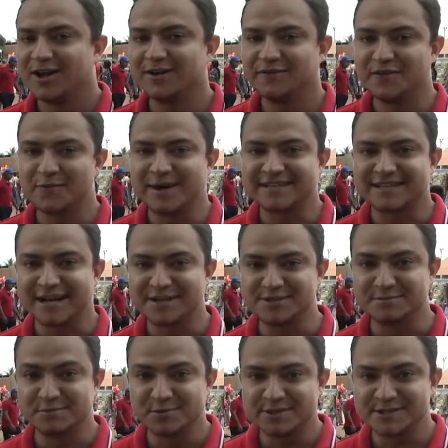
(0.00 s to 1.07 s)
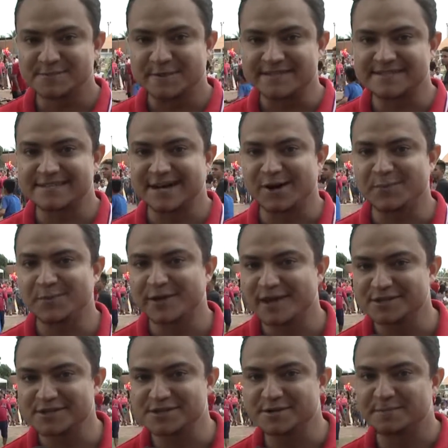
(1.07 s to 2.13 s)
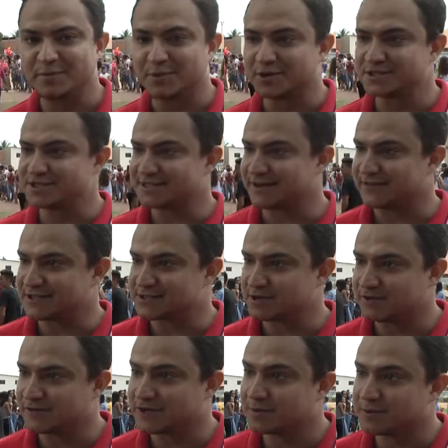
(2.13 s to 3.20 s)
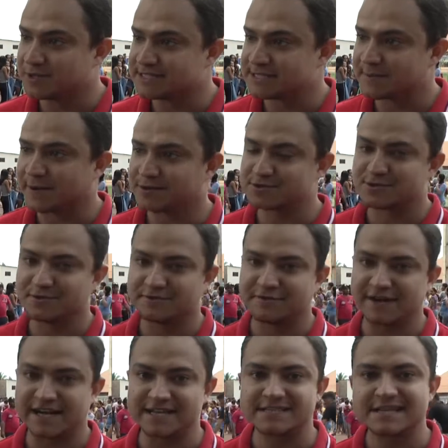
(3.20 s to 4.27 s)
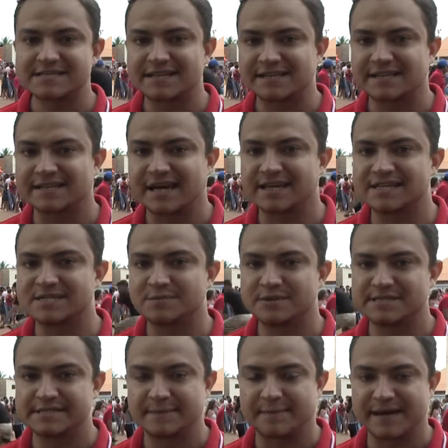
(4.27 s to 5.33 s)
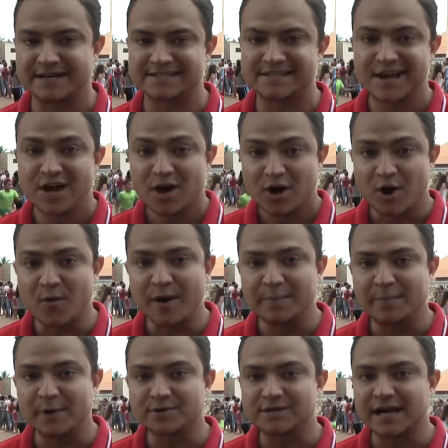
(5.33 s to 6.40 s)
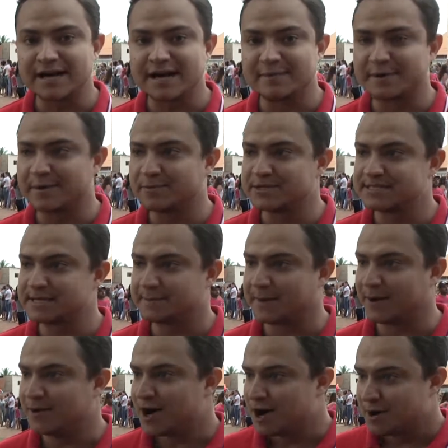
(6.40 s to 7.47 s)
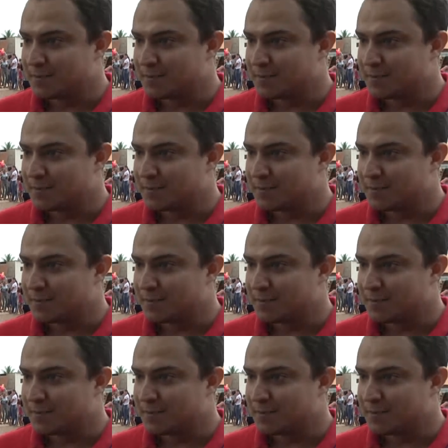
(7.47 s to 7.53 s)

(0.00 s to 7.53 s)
Olha, foi uma tarde muito especial porque a gente pôde, através do governo municipal de Confresa e secretarias municipais, com o apoio da Câmara Municipal,